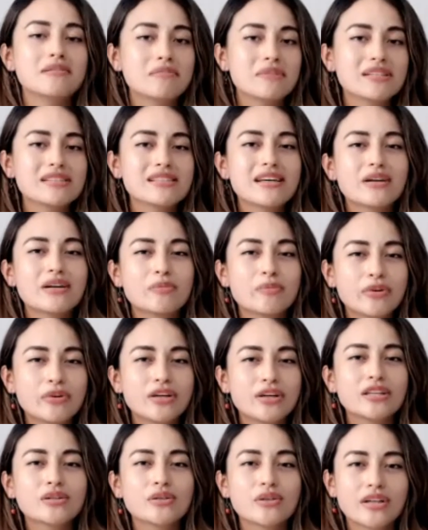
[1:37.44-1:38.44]
pensar un
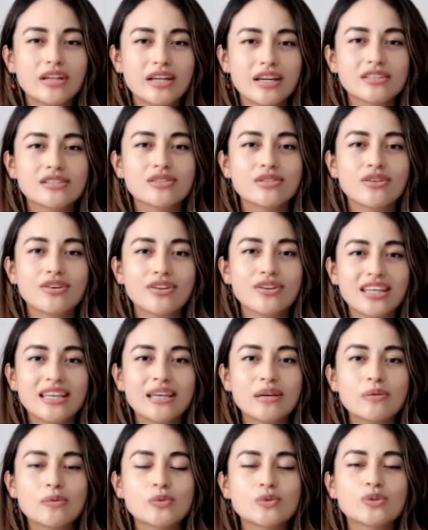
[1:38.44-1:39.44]
poquito en eso
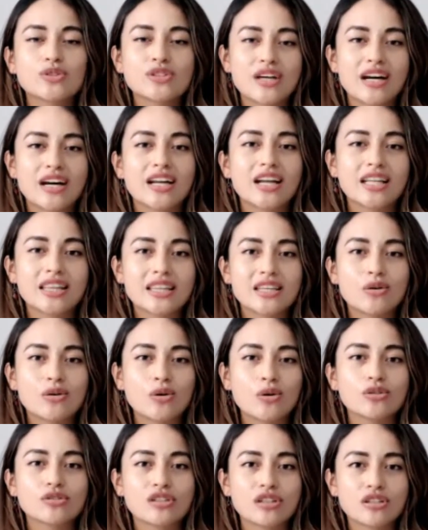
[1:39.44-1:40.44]
y buscar
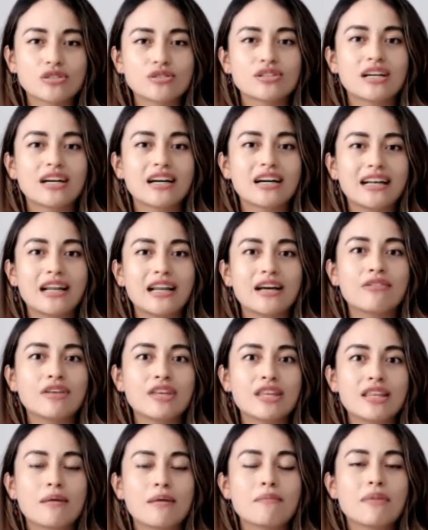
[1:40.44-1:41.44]
artículos que nos hagan la
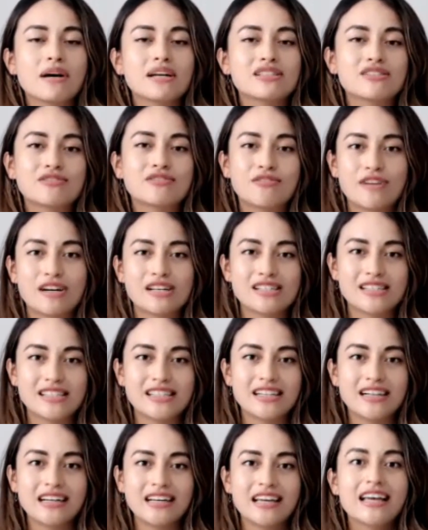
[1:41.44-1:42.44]
vida más
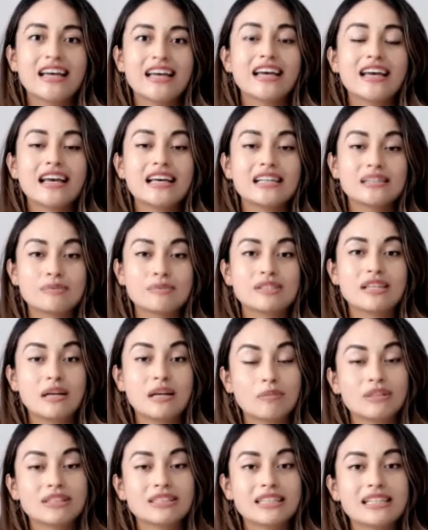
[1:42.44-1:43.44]
fácil,
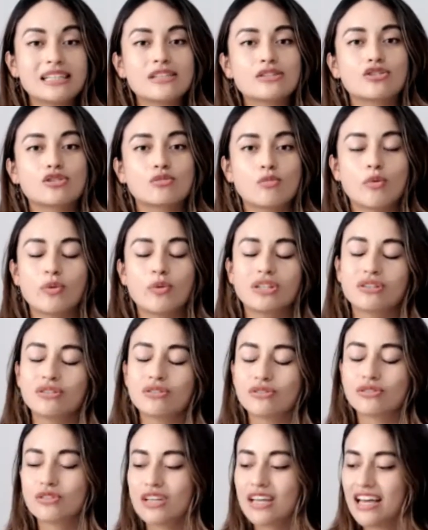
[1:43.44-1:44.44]
especialmente en esos
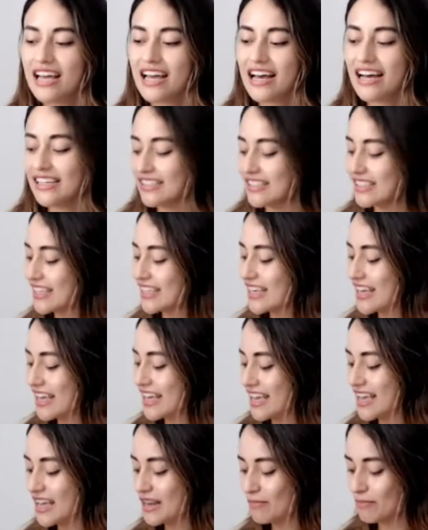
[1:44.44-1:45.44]
momentos. Así
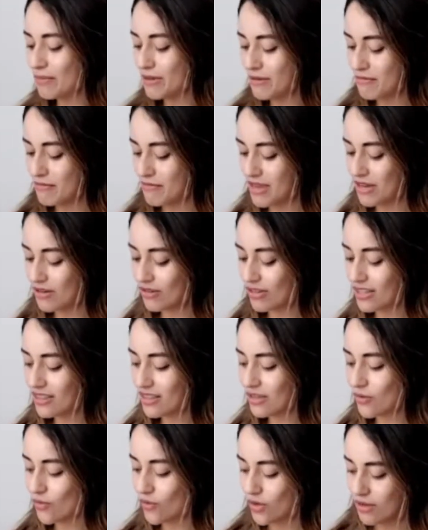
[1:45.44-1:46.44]
que el primero que
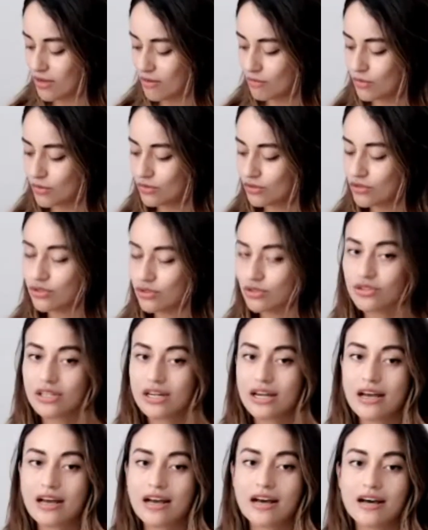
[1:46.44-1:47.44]
te voy a
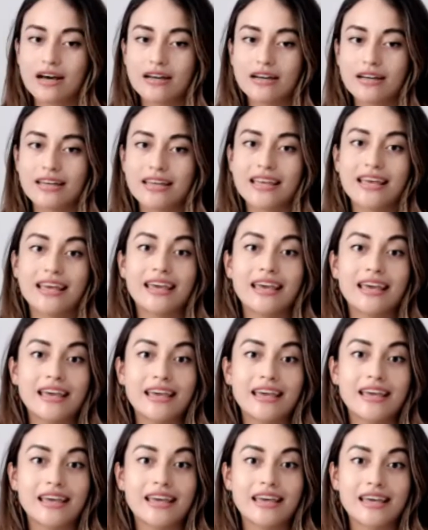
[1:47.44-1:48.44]
mostrar
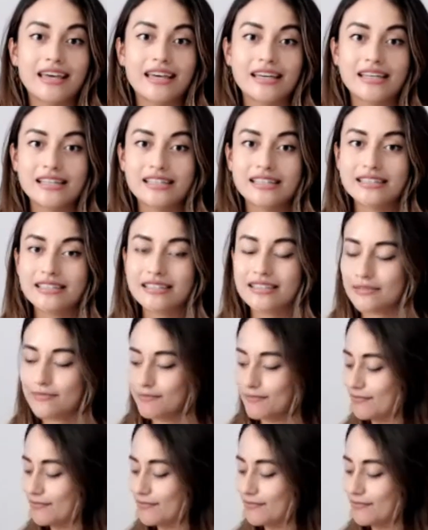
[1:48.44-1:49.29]
es